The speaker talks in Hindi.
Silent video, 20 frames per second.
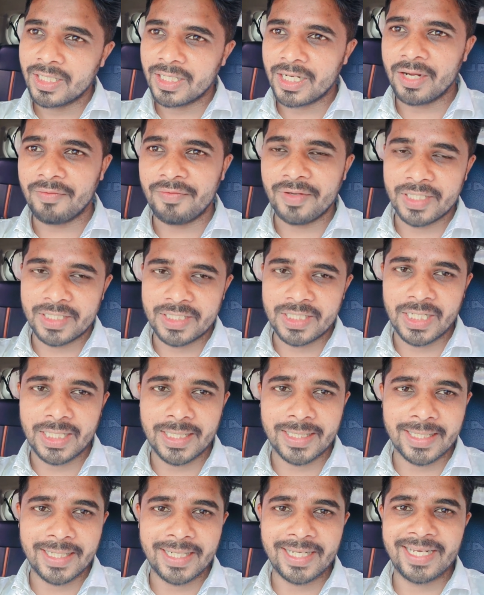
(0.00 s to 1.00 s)
काफ़ी अच्छा
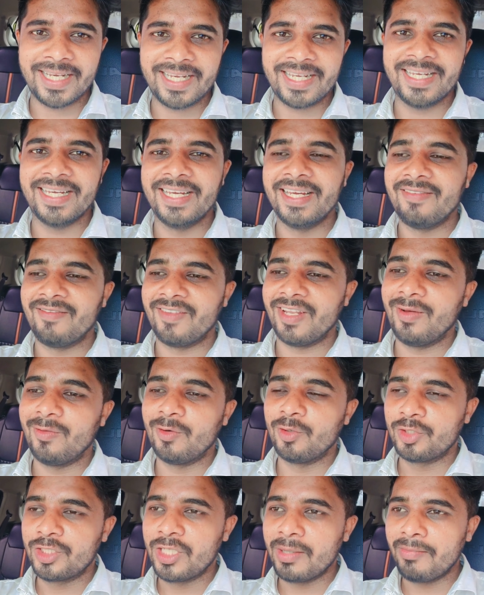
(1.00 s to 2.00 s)
लग रहा है
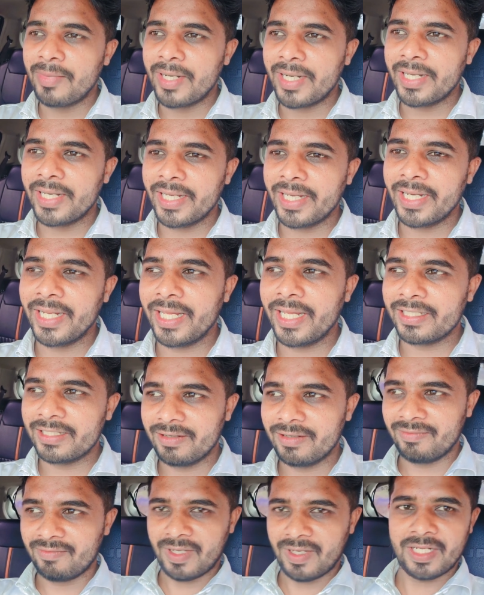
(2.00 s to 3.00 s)
मतलब ऊंचे में बैठ गए ना
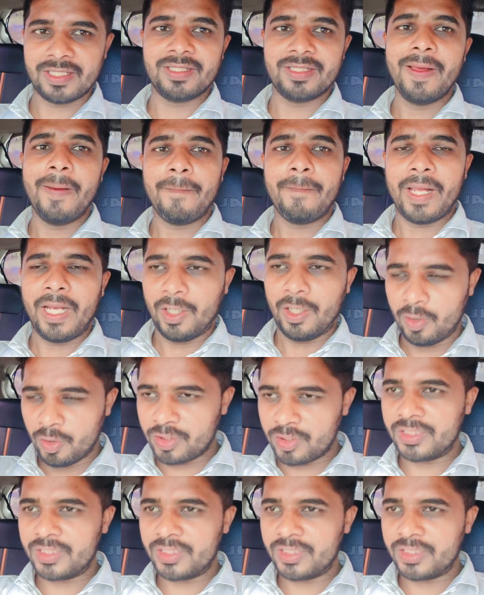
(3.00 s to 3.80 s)
एकदम मस्त मतलब